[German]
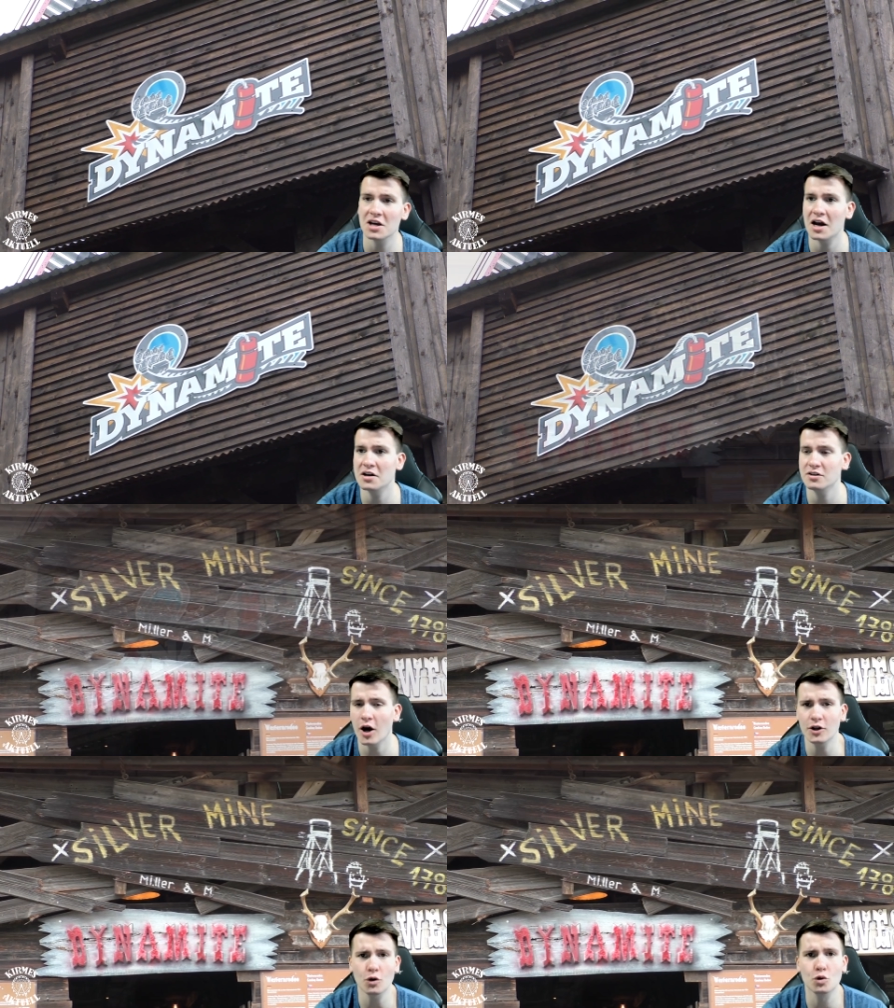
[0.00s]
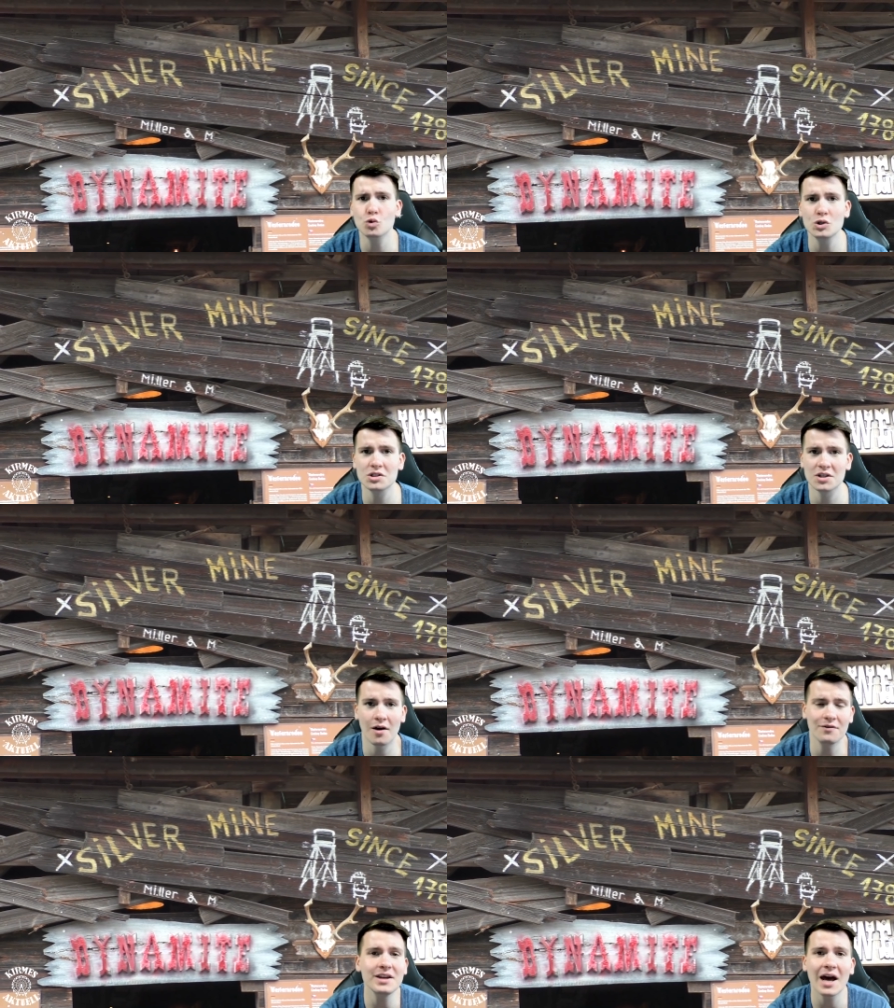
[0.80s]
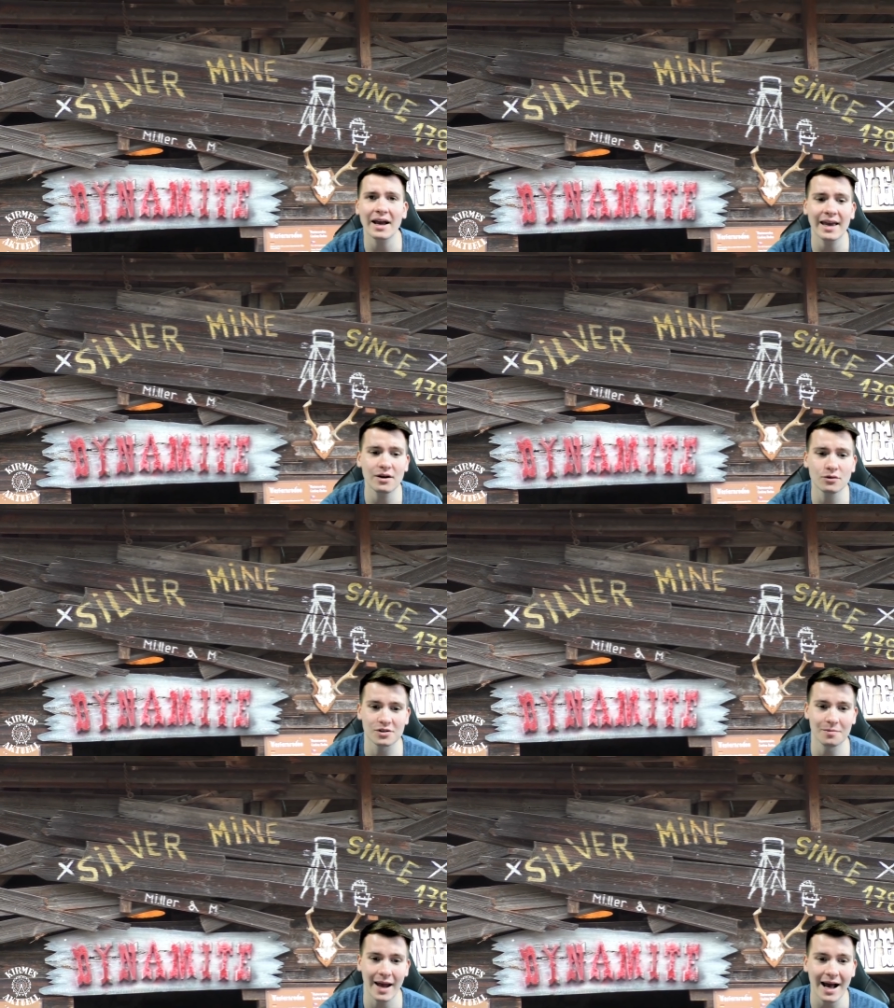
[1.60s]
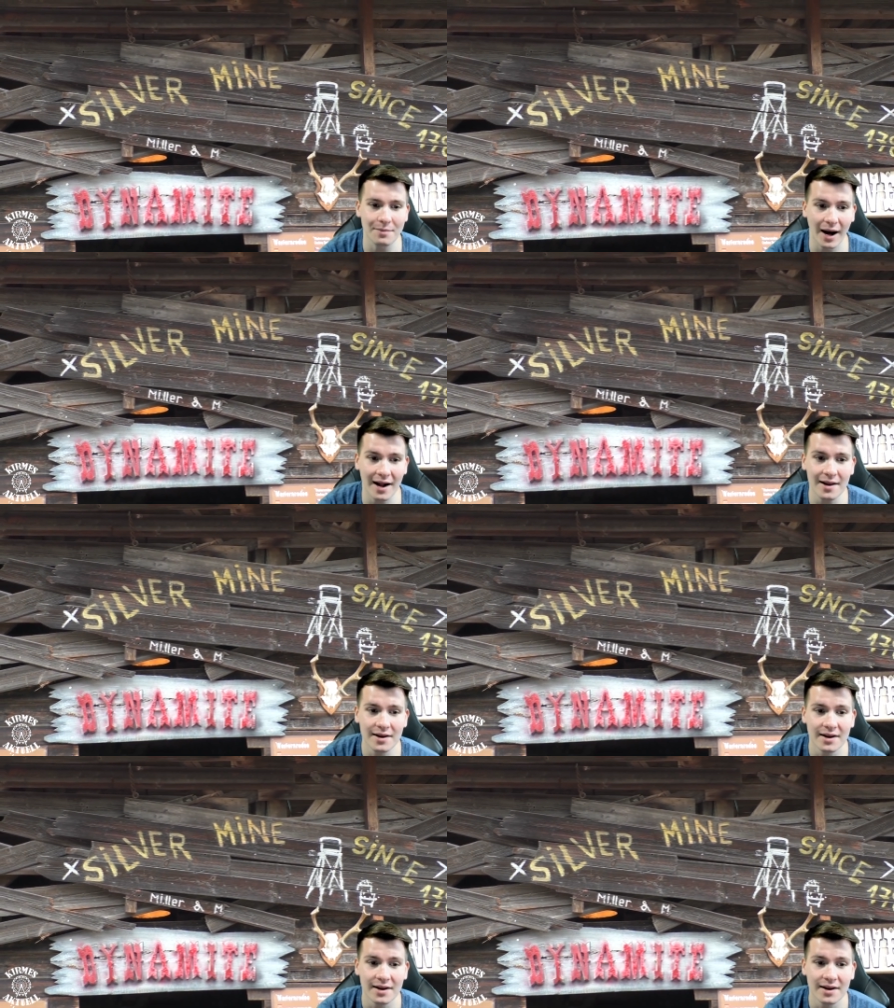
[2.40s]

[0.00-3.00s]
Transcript: ein ja doch gutes äh, Wiedererkennungsmerkmal.